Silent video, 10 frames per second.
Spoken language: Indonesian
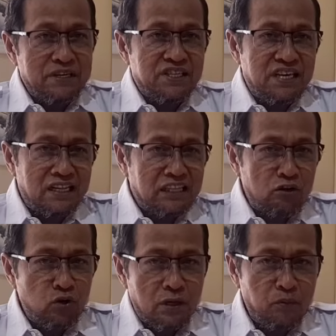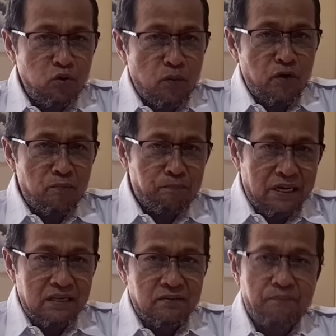presiden tahun
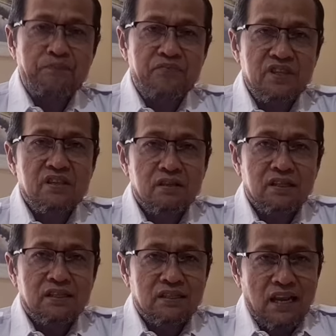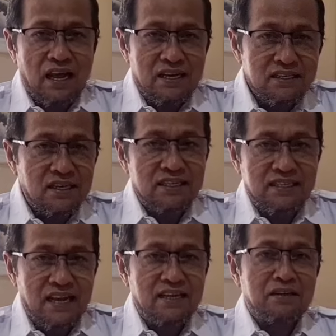2024 telah
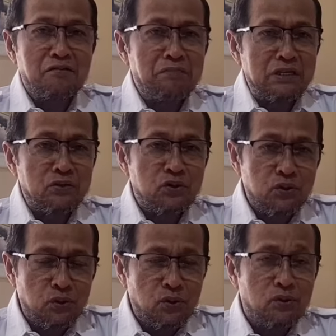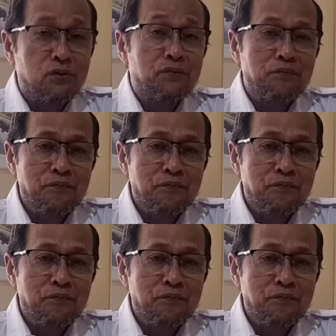selesai menyusul